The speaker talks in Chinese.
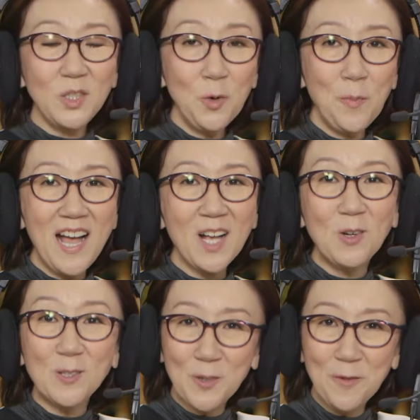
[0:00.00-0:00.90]
九八
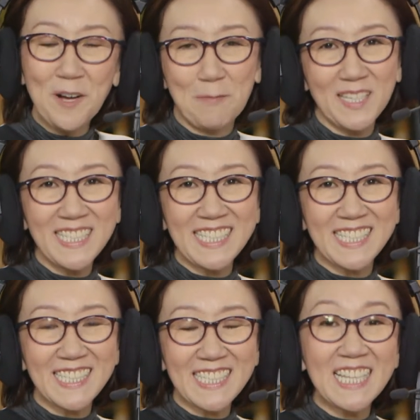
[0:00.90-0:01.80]
空中访民
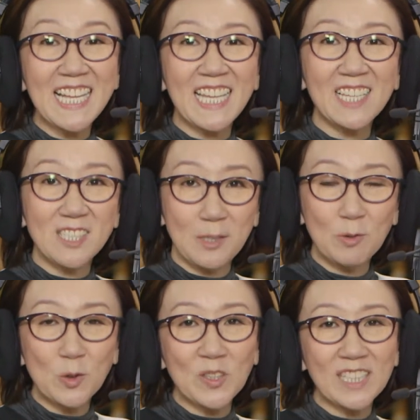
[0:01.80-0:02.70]
情，今天来到节
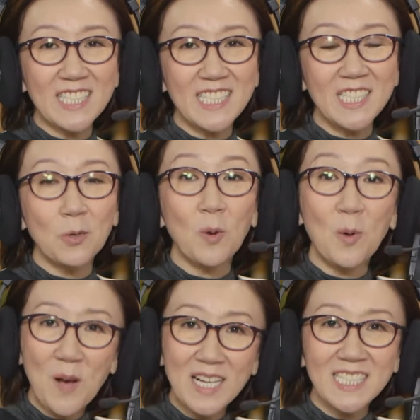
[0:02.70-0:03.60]
目中的是
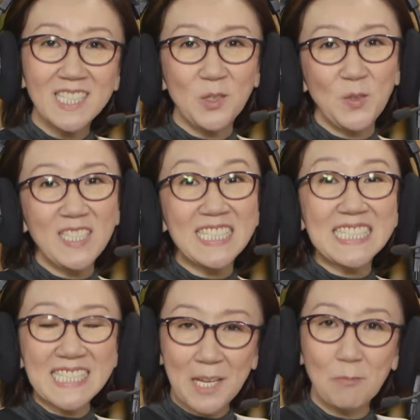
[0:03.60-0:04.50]
文化社区
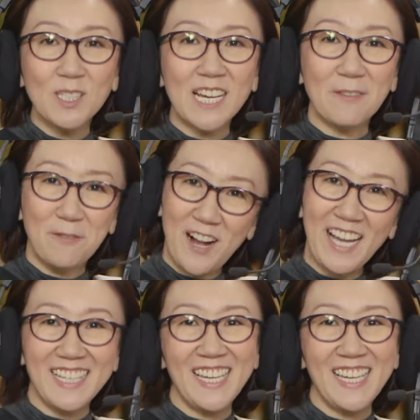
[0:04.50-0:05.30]
及青年部长傅海